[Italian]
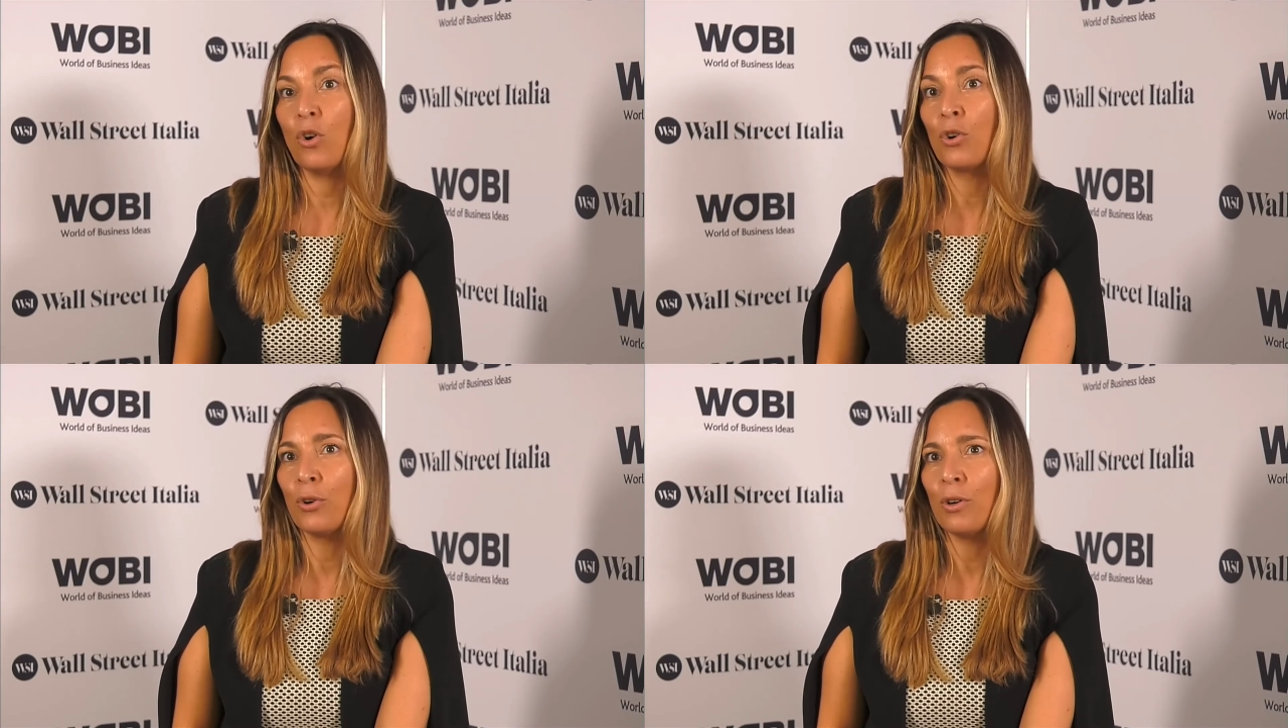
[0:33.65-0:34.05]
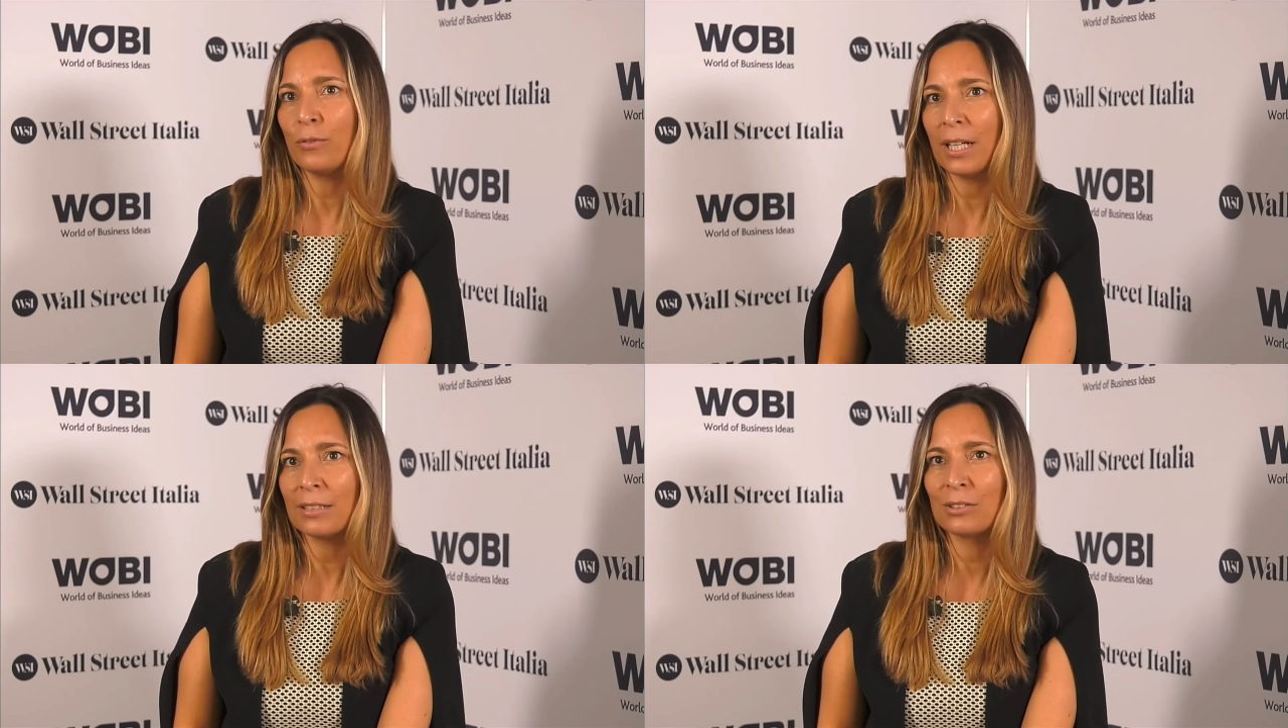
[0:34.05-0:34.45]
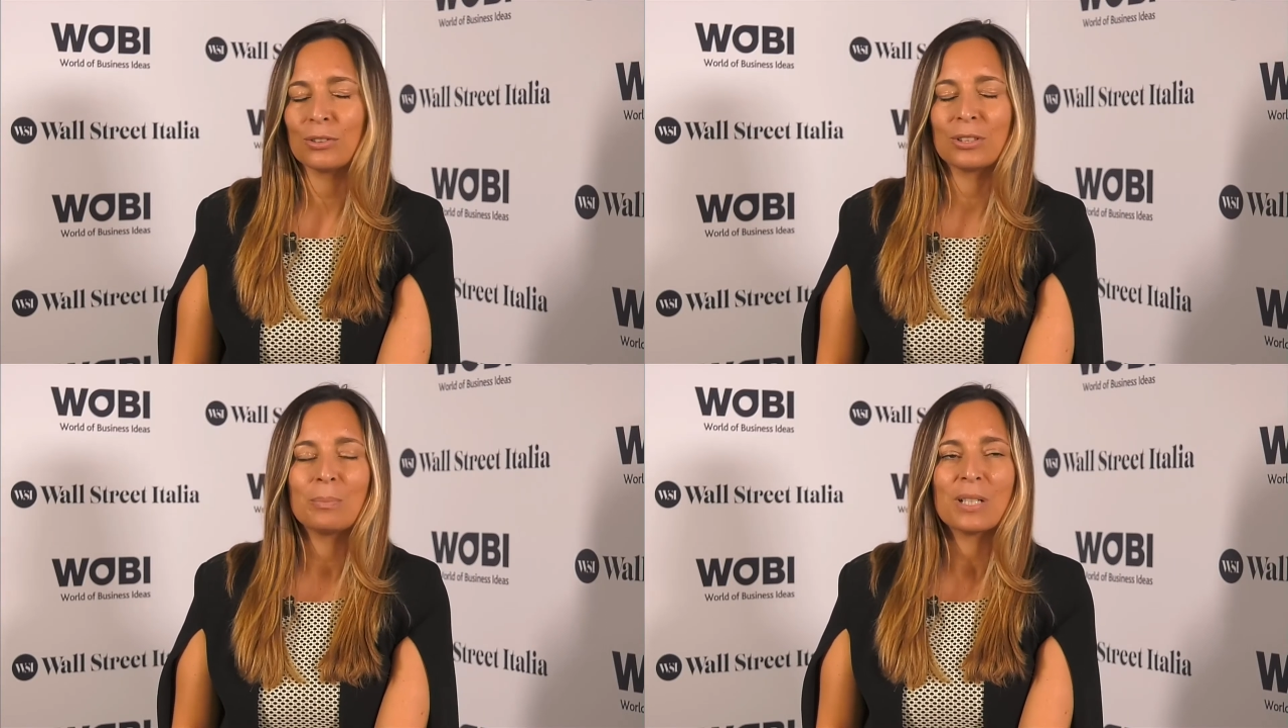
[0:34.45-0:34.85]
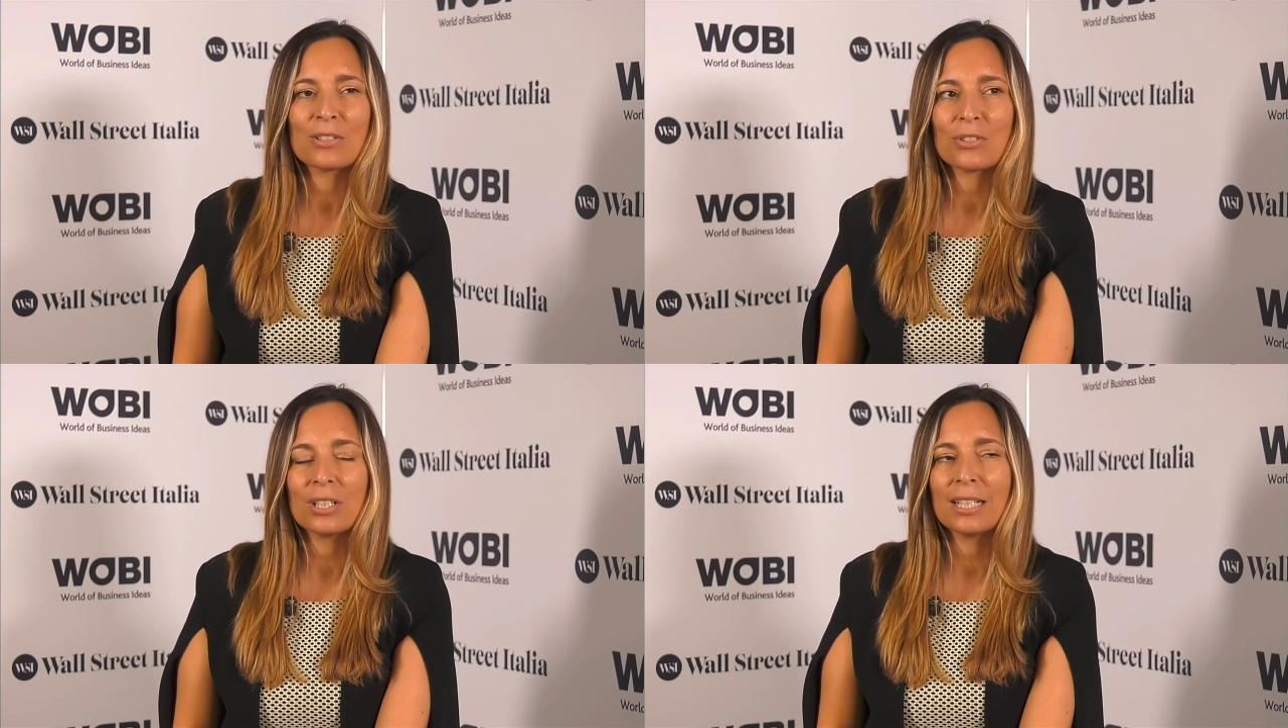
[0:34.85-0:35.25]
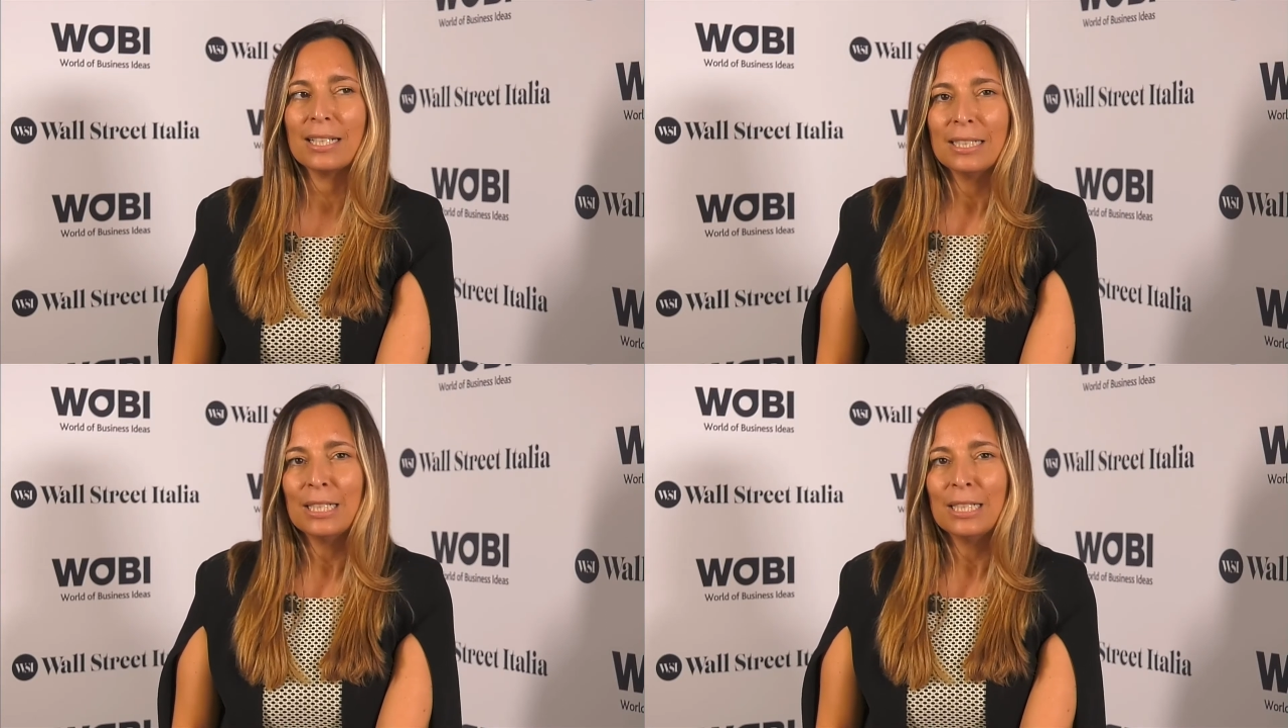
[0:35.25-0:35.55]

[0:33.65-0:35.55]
o no fatto di persona.